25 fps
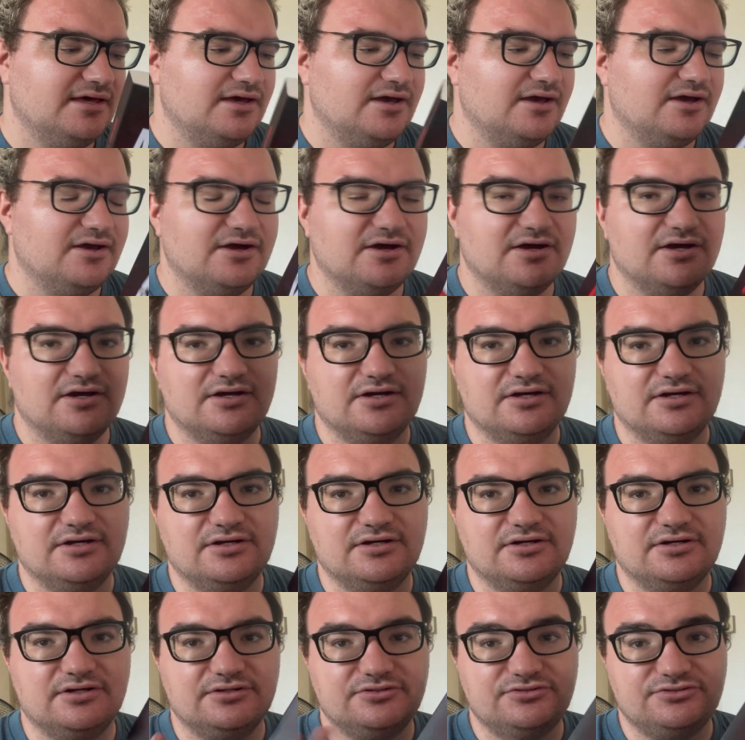
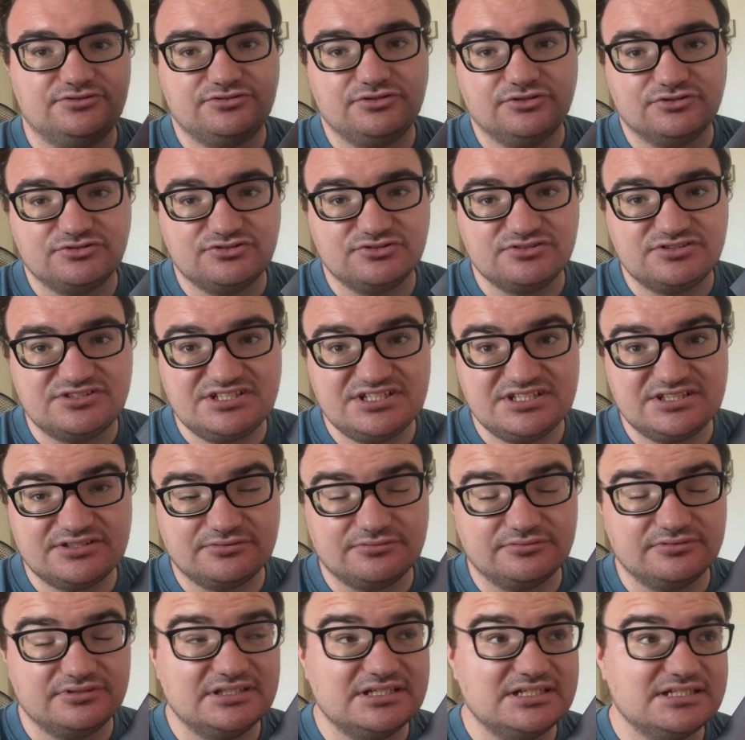Euh, dans ce titre,
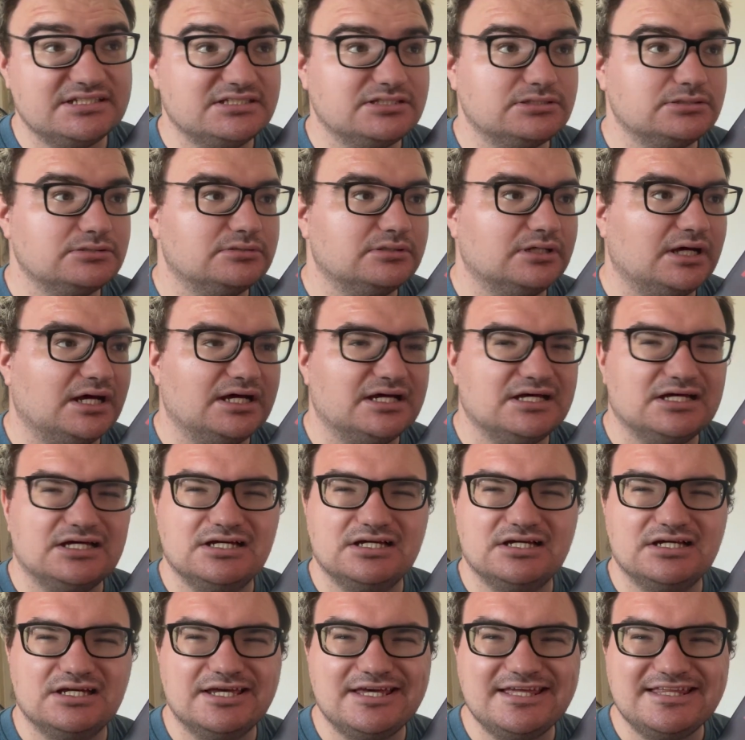on est sur
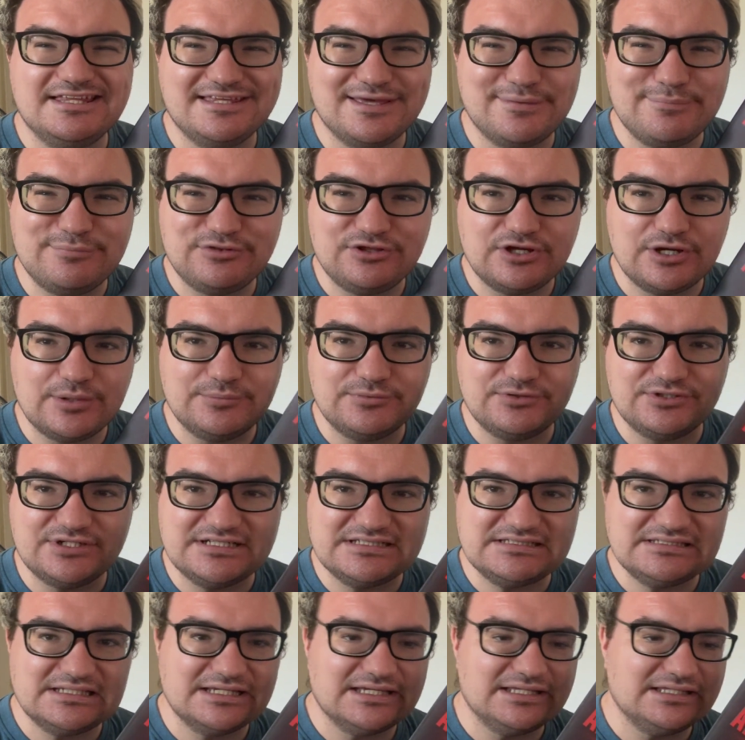un énième tome de la
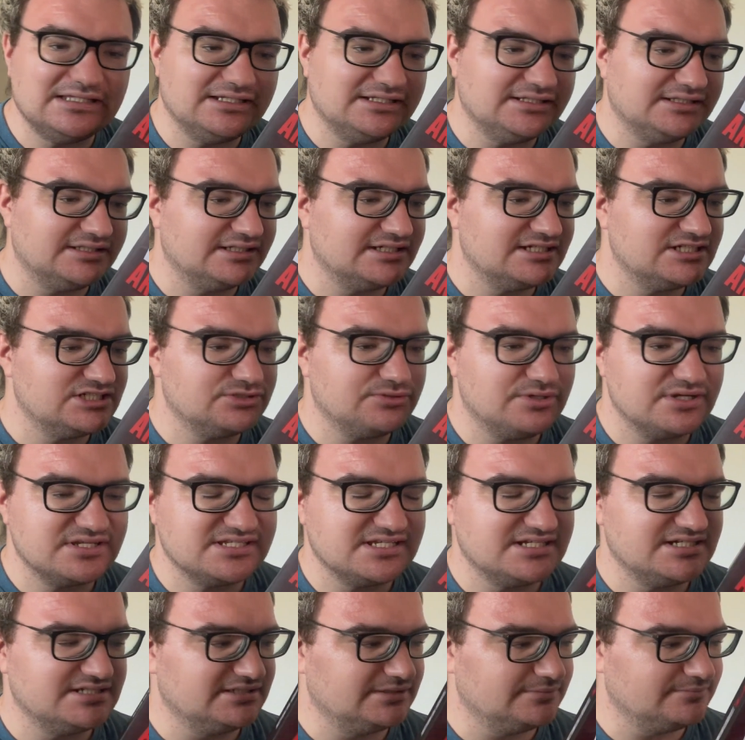saga d'Hélène Grey, Je crois que
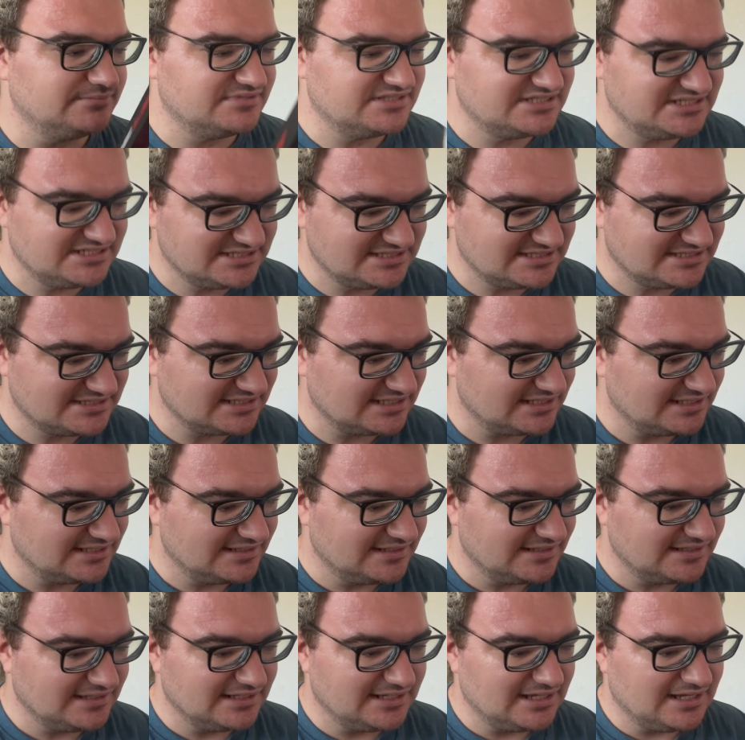c'est le tome 10.
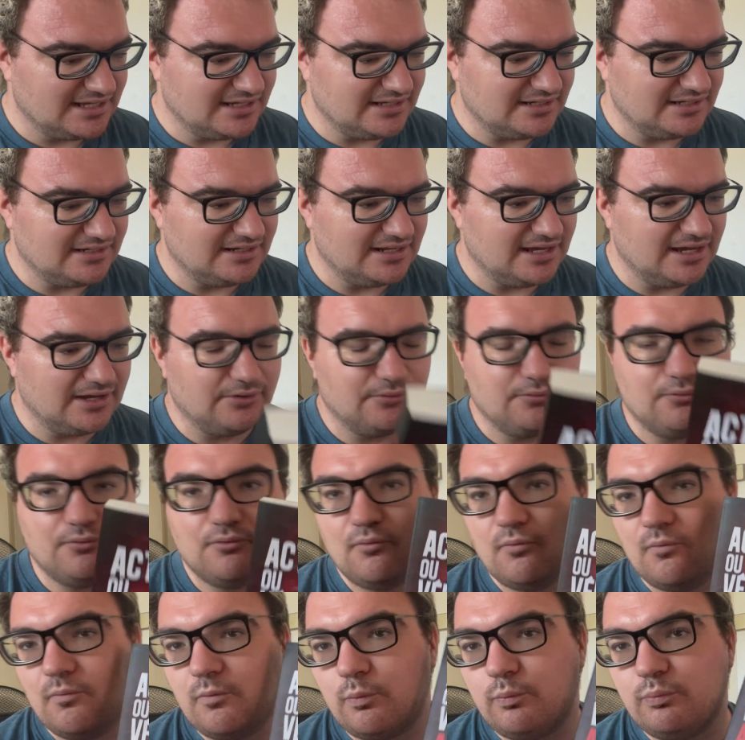Là,
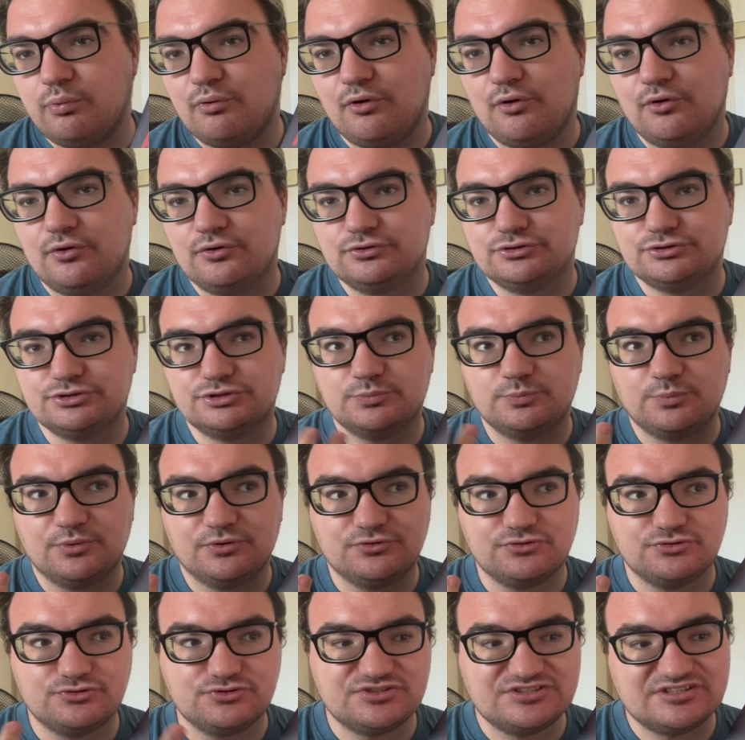on prend, je
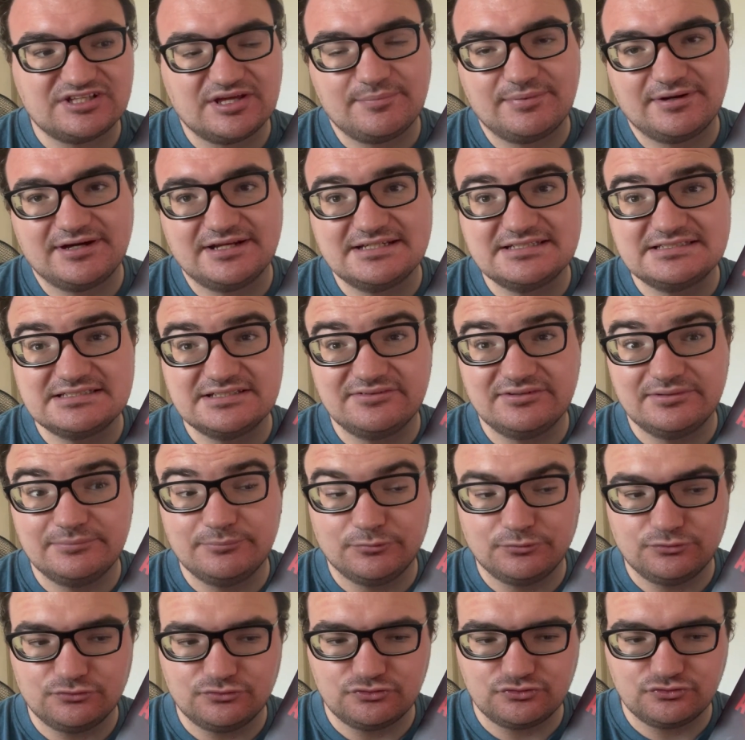pense, juste après les
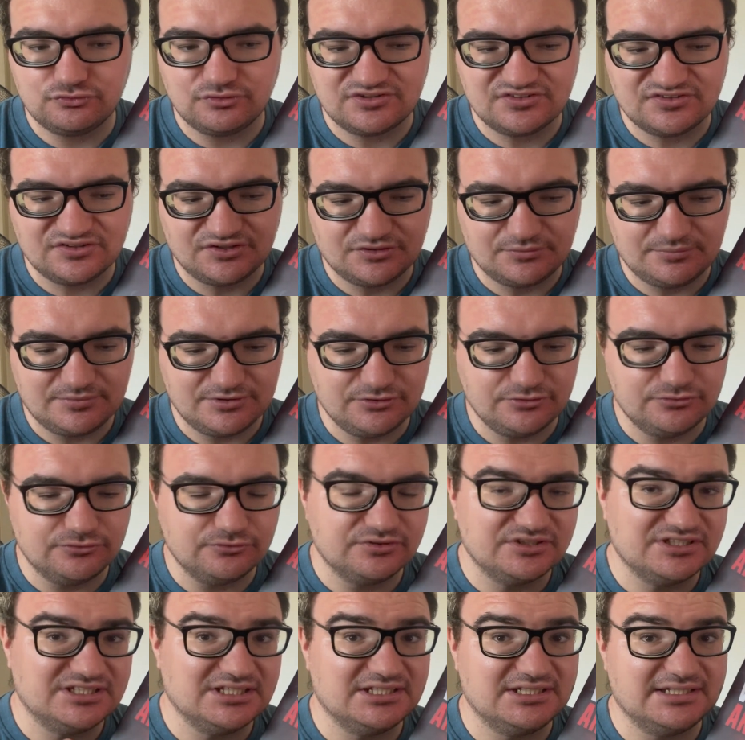événements de 60 minutes.
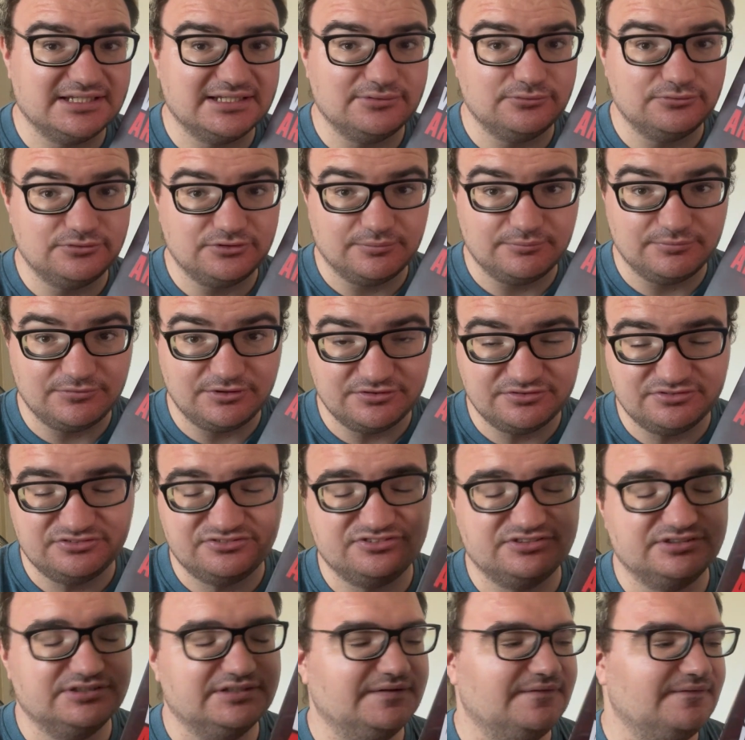Donc, il était le tome 9,
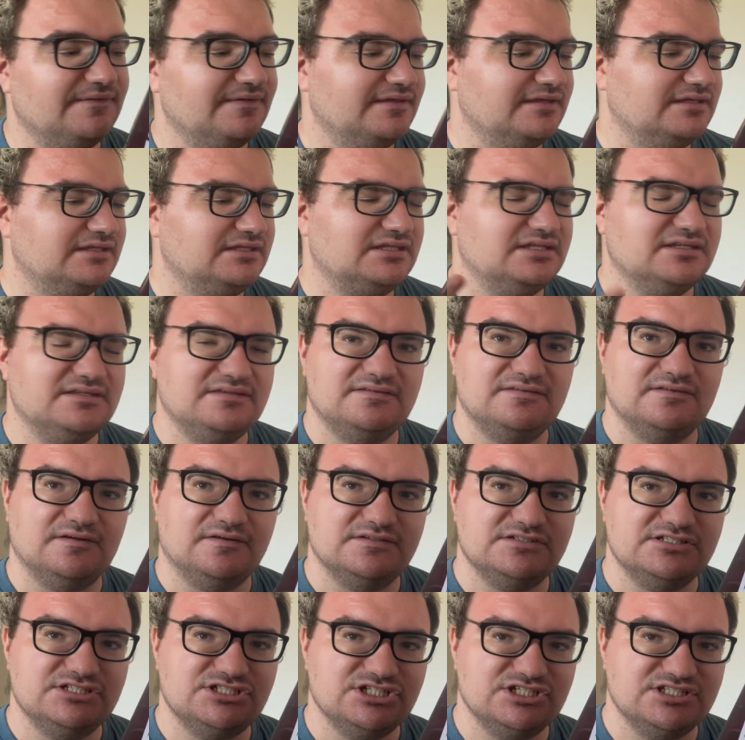qui est
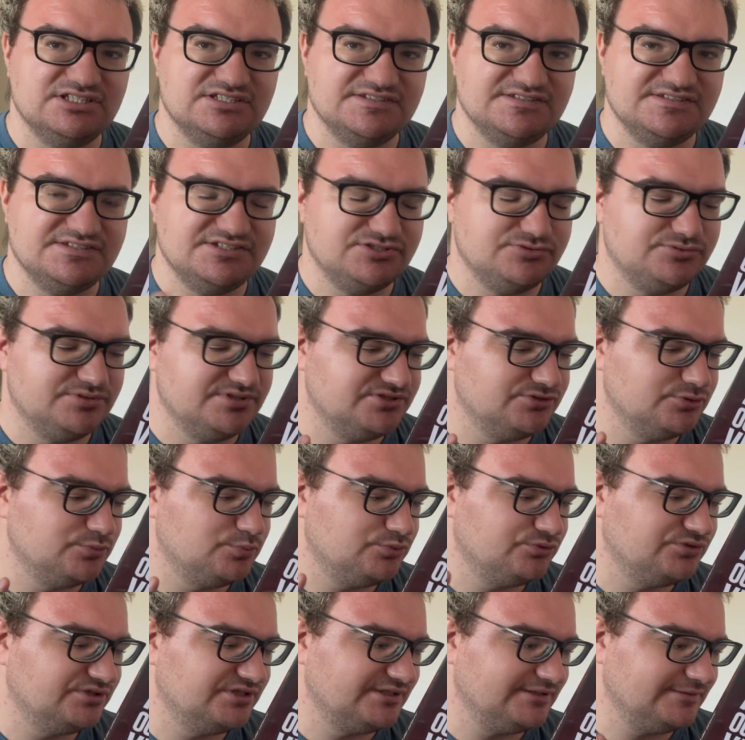sorti chez 10-18
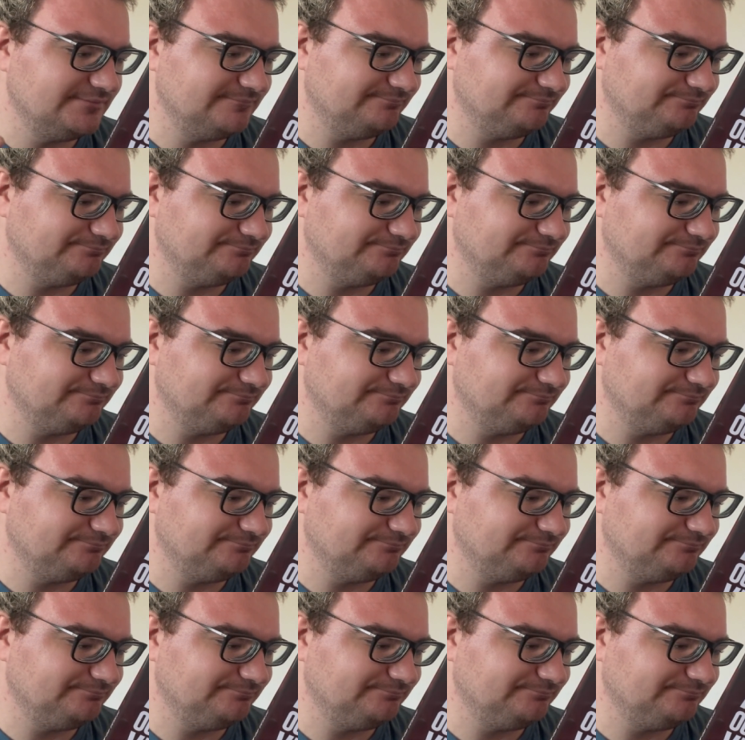depuis.